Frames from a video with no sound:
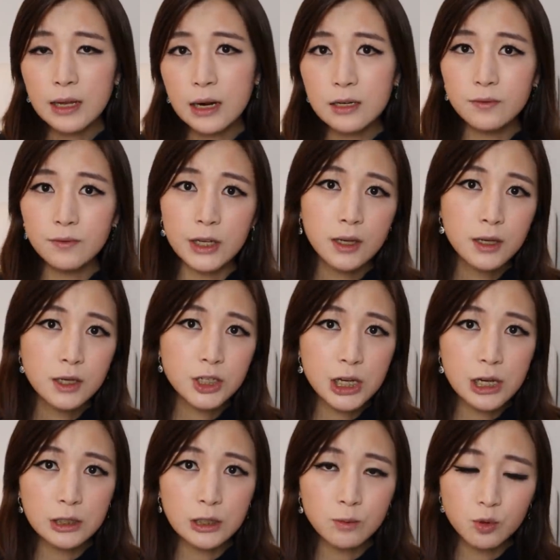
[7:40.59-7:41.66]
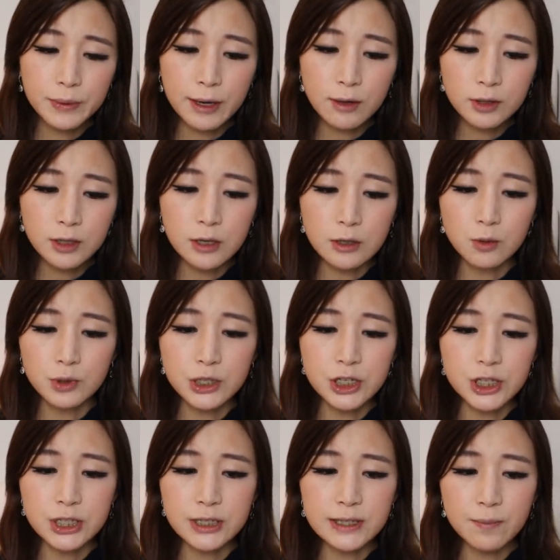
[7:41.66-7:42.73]
他认为这样的目标更容
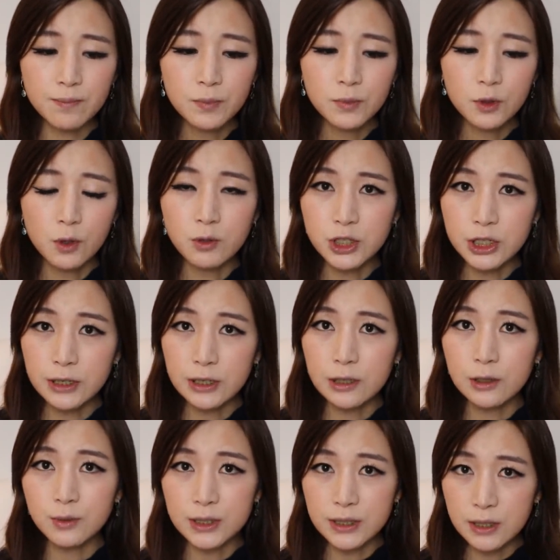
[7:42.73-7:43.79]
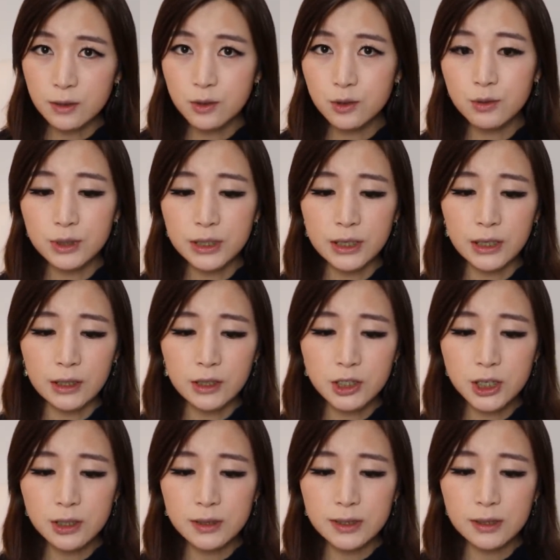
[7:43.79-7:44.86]
易实现，同时也有一些具体的
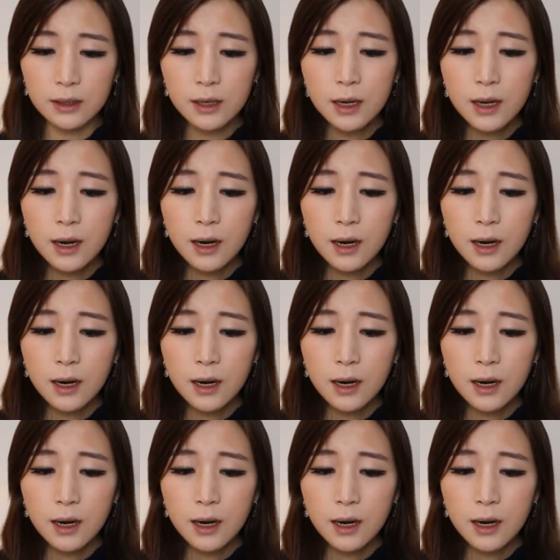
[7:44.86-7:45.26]
政策，